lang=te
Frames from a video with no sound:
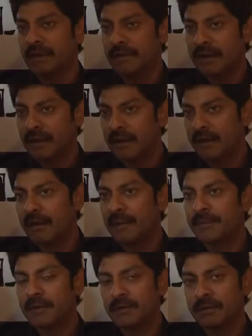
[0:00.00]
అందరికీ అనే
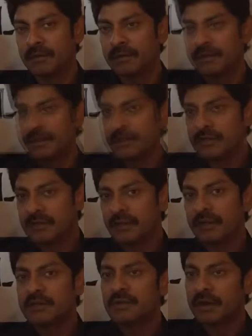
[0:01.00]
నమ్మకంతో సో
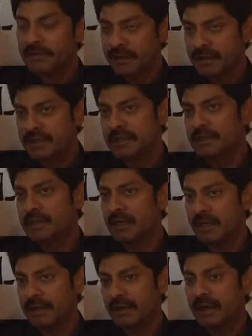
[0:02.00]
ఇట్స్ వన్ ఆఫ్ ద రీజన్స్ నేను
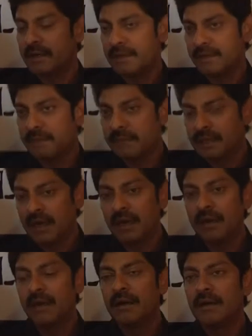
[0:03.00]
ఇక్కడికి రావటానికి
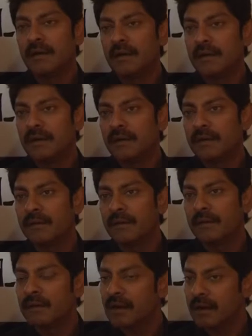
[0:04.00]
అండ్ uh,
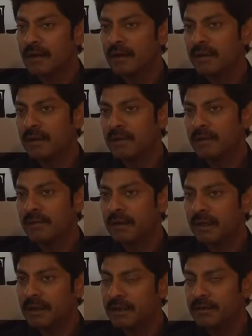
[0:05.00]
ఇందాక అంటున్నట్టు
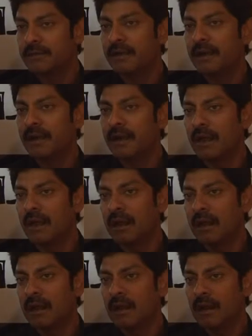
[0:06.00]
ఇవాళ ఈకో ఫ్రెండ్లీ
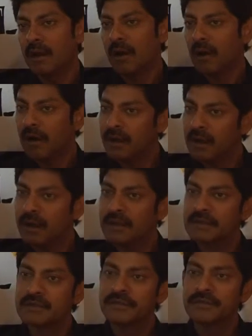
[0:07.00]
లాగా ఆయిల్
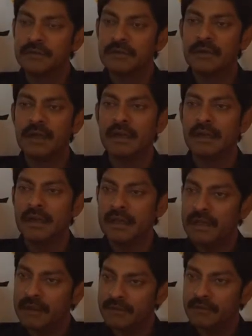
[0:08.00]
లెస్ ఫుడ్
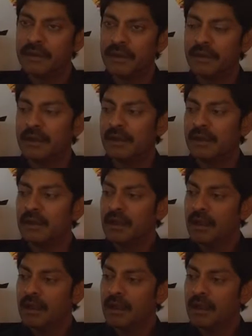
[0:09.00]
హెల్దీ ఫుడ్ అనేది